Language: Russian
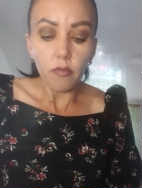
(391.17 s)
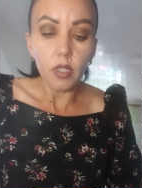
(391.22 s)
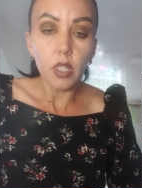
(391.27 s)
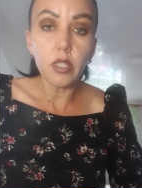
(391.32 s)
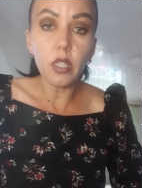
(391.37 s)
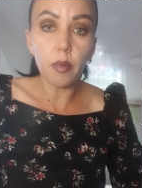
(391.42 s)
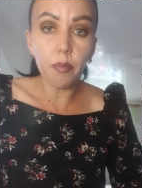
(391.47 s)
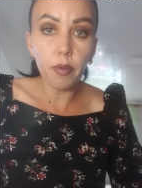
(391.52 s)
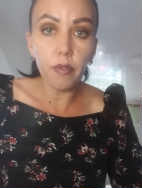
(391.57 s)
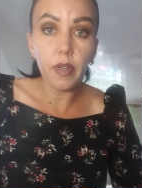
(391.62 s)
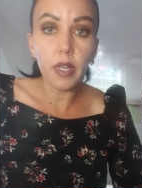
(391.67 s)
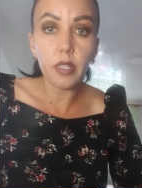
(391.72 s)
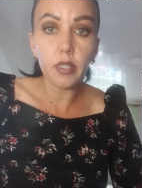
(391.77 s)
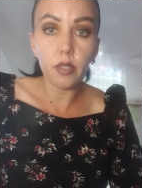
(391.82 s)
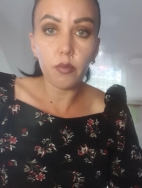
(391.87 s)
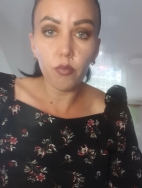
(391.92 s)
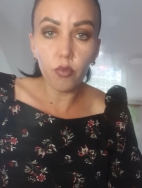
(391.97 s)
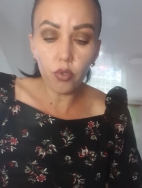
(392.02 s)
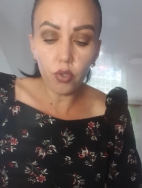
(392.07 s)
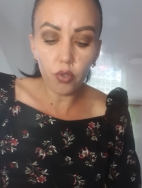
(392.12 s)
Я, бывает,
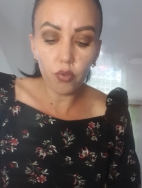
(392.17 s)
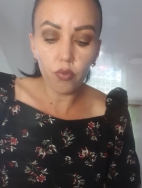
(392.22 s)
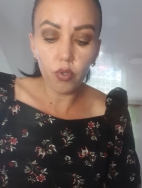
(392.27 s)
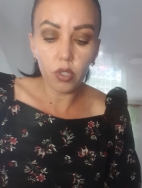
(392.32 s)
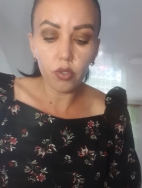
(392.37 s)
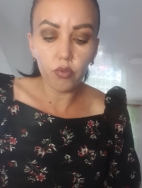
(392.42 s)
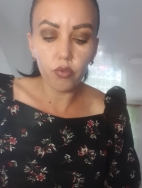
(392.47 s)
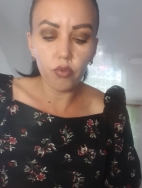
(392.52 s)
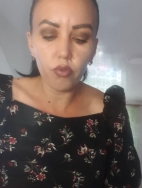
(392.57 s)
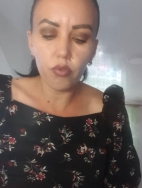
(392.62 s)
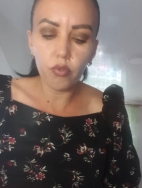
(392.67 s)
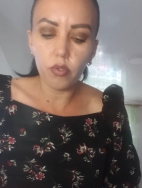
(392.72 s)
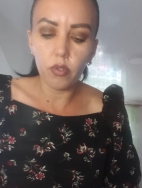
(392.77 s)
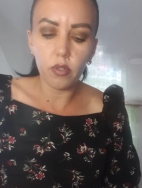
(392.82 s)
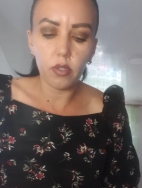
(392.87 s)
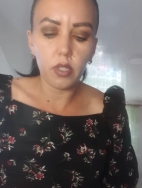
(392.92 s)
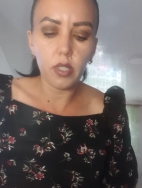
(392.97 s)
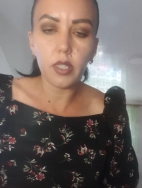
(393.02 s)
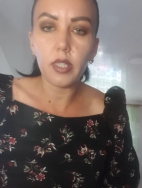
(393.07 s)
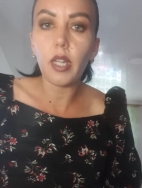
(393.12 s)
и музыку... От... Ну,
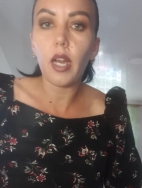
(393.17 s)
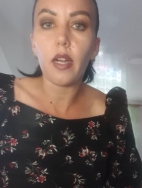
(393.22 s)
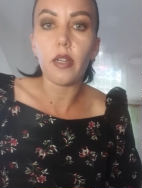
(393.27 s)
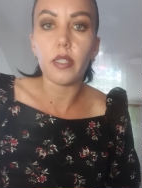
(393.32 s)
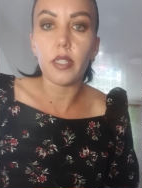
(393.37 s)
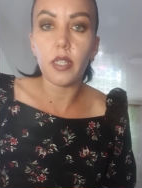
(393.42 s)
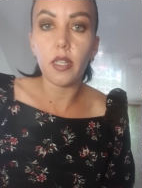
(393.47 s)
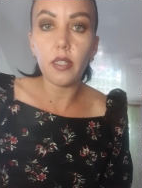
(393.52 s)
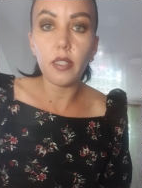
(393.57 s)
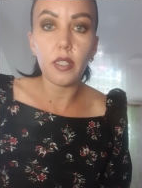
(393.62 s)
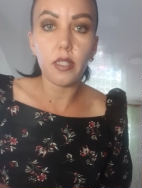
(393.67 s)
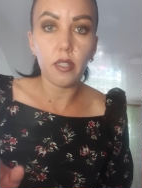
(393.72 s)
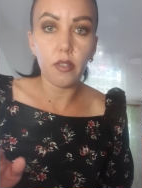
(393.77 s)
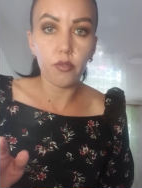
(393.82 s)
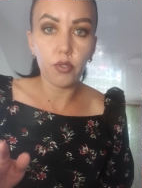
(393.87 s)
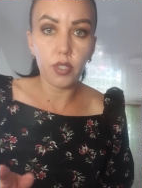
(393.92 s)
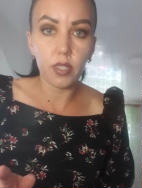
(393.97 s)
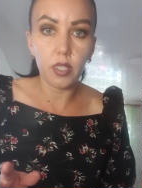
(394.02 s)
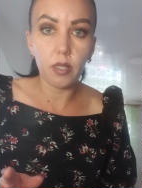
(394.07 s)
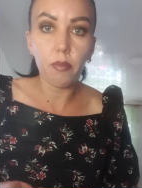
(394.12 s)
не так, знаете, я
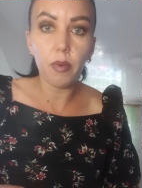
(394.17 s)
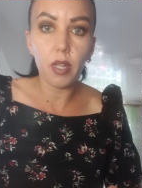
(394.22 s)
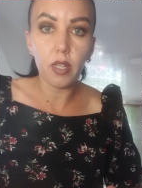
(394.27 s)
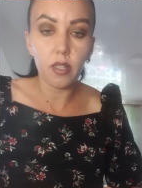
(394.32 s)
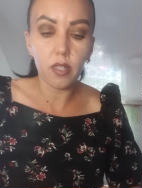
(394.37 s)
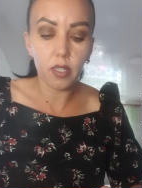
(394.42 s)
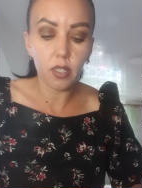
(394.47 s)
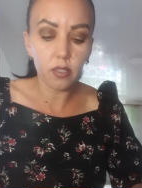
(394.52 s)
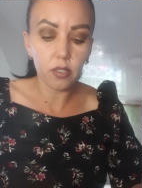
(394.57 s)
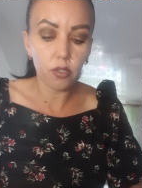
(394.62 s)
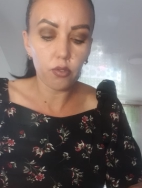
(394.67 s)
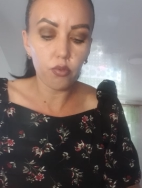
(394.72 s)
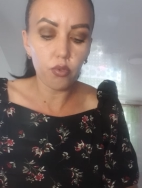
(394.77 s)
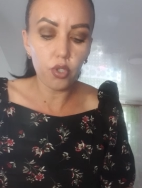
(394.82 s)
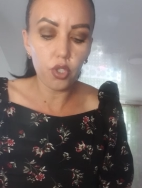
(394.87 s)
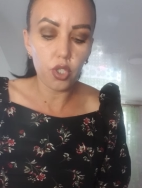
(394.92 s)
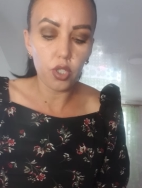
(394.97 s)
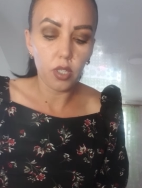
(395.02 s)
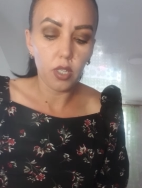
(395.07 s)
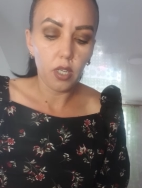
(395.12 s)
вот снимала как-то
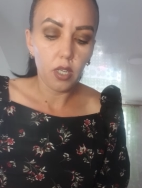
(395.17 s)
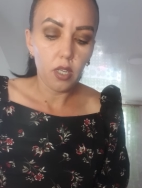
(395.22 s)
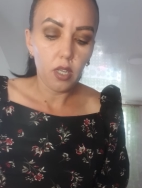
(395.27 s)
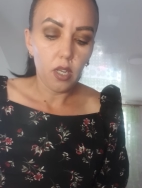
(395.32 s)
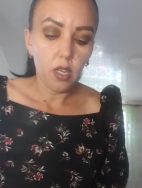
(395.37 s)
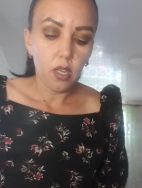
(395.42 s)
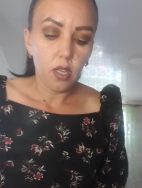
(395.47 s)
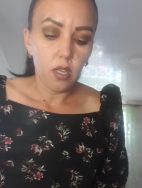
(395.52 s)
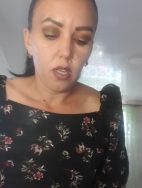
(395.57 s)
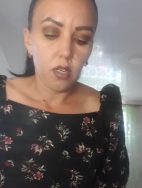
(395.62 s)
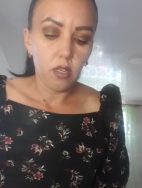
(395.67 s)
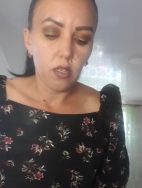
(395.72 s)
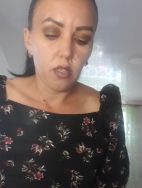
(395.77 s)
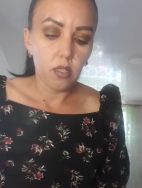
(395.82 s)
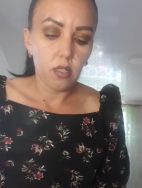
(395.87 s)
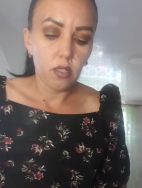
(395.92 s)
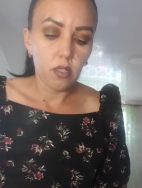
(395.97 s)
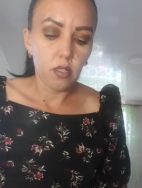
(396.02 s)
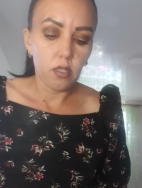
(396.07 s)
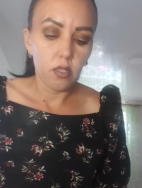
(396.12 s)
тоже
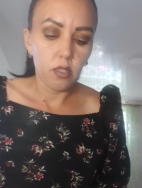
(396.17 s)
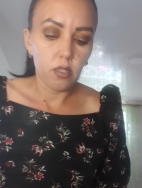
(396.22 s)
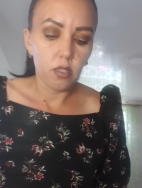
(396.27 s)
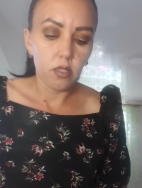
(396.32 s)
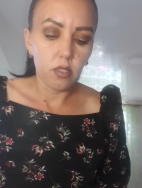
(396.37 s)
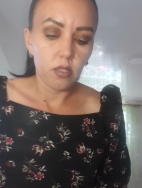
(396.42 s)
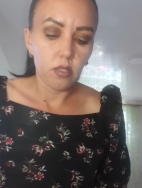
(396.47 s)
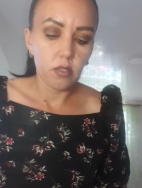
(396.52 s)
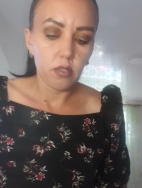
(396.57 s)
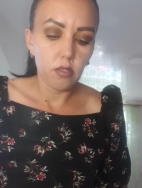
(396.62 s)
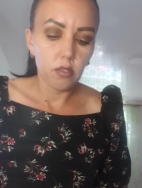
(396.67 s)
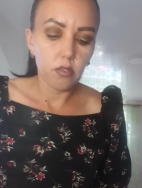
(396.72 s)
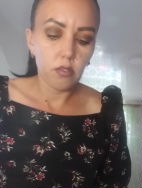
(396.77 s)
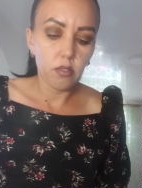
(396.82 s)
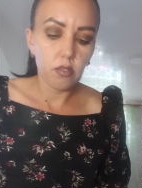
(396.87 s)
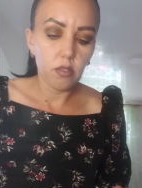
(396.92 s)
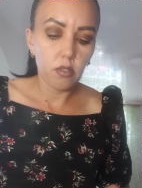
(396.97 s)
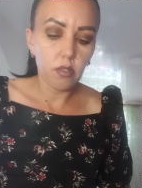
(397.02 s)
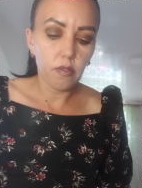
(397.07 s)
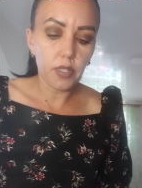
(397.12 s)
э,
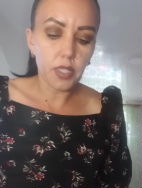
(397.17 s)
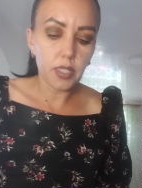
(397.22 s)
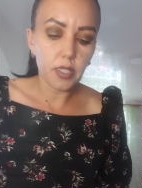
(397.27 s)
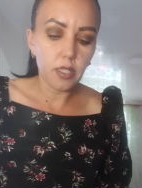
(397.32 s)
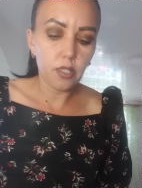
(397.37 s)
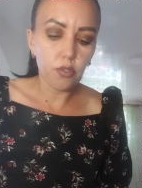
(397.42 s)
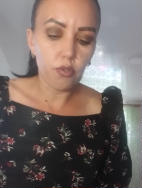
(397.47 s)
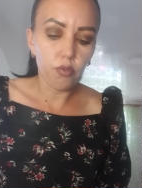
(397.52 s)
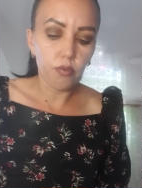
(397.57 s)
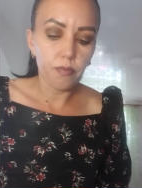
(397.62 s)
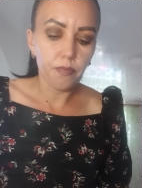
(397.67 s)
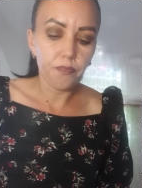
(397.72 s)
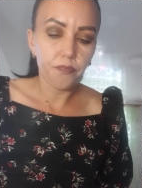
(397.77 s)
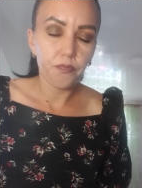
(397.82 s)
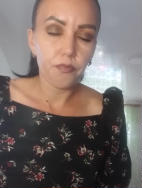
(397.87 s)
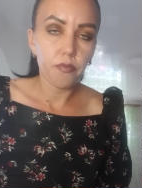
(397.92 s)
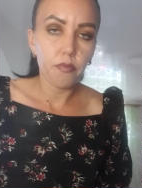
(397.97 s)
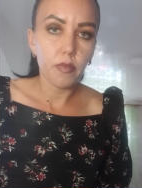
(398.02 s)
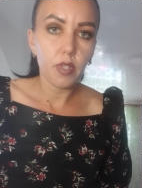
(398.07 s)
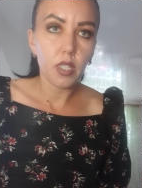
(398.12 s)
квартиру.
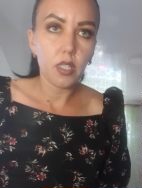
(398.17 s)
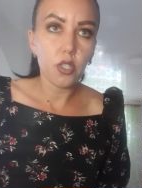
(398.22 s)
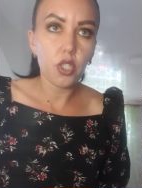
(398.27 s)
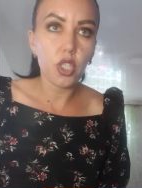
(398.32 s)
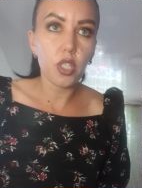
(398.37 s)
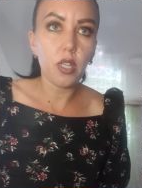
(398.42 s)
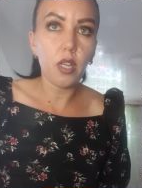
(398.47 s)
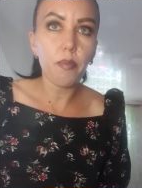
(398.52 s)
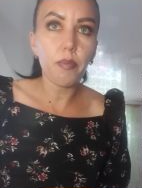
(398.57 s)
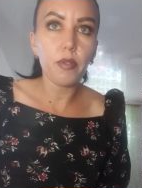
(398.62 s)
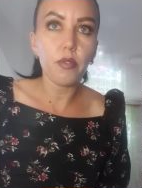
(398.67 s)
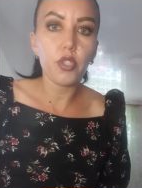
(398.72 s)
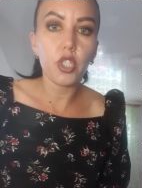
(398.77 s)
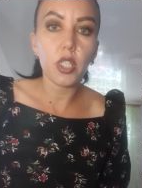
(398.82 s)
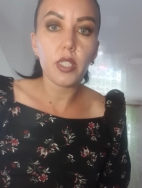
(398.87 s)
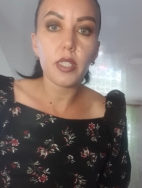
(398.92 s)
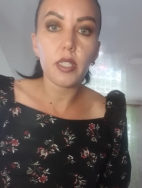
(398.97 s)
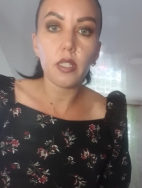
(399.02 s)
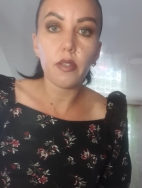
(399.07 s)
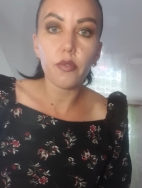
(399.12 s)
Жила,
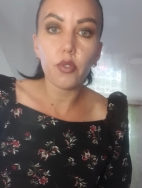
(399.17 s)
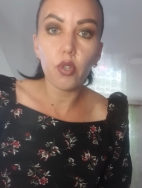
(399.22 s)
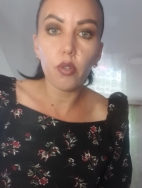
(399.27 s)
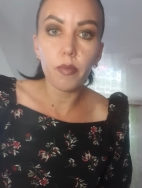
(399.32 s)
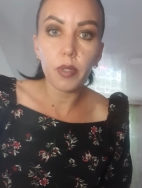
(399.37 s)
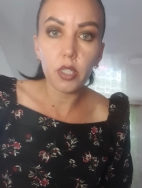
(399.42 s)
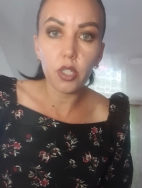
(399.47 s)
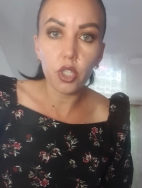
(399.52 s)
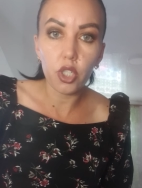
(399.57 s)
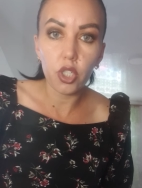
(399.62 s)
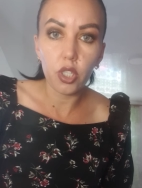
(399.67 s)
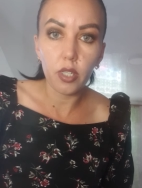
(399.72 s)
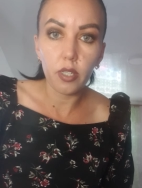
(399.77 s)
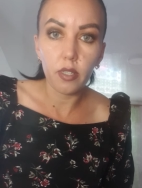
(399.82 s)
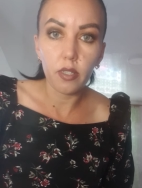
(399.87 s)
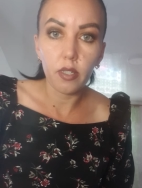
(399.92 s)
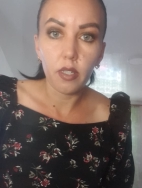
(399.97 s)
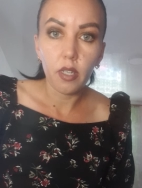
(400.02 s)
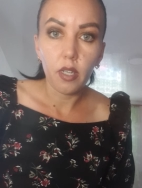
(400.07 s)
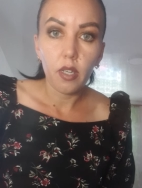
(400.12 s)
получается, на втором этаже.
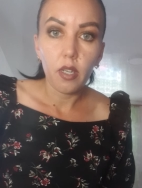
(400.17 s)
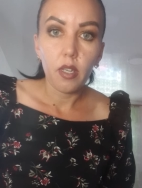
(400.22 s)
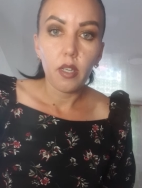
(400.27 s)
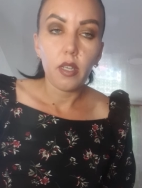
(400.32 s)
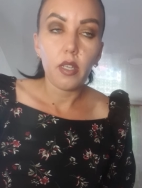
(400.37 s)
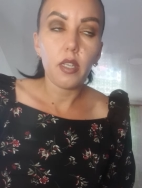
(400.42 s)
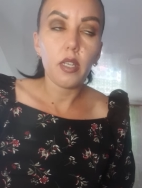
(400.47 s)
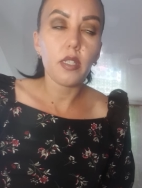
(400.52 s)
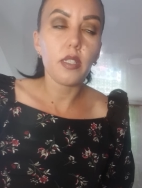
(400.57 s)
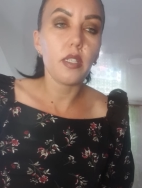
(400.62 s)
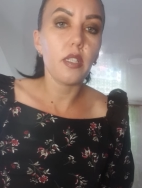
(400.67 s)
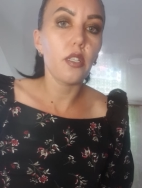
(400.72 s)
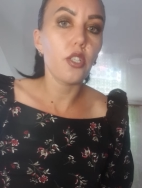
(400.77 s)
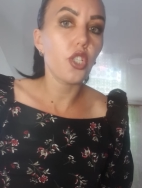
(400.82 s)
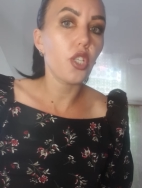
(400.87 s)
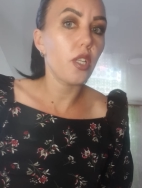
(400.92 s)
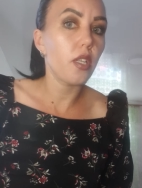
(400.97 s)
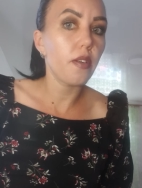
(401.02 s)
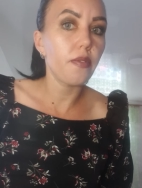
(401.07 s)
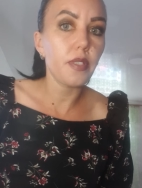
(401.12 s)
Я
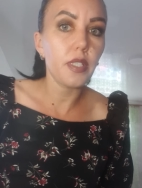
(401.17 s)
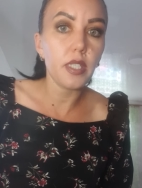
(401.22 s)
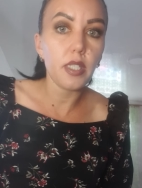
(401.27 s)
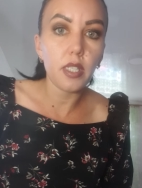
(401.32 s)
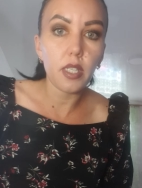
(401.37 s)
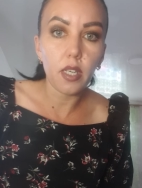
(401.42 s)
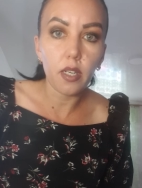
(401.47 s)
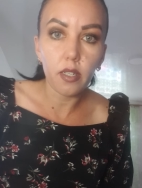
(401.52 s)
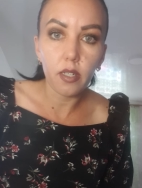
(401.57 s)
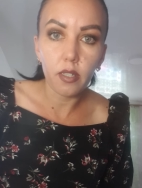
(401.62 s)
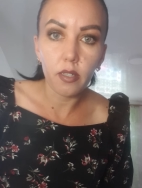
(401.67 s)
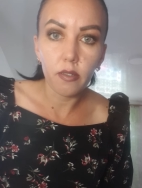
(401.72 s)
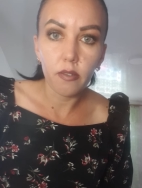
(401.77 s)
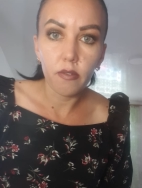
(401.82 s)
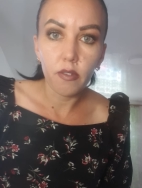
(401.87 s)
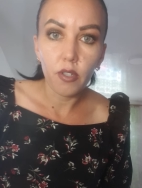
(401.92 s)
слышала всех.